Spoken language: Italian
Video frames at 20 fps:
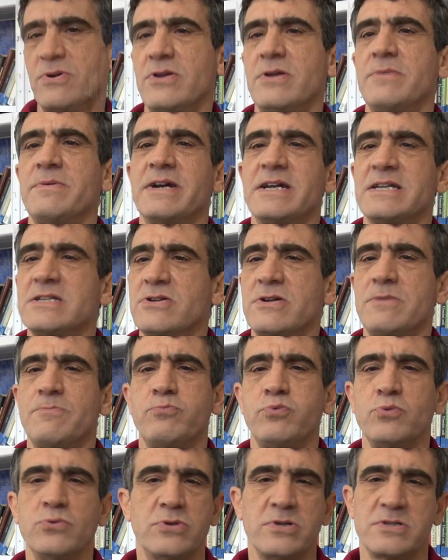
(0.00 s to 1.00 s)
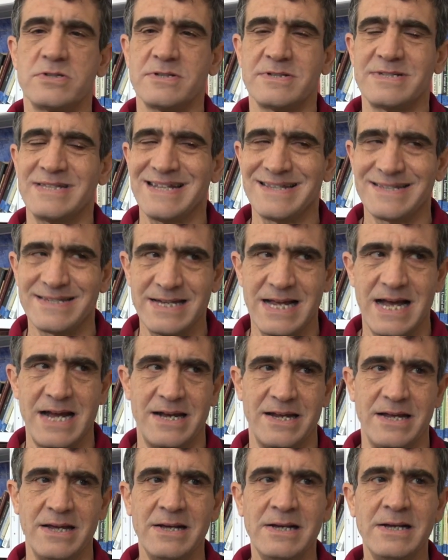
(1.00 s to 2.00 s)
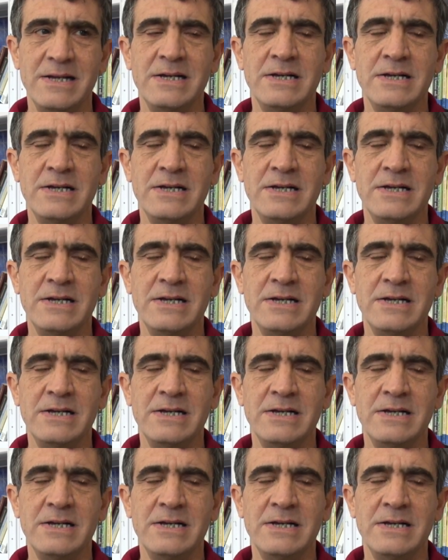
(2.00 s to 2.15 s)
Quella della migrazione è il punto sostanziale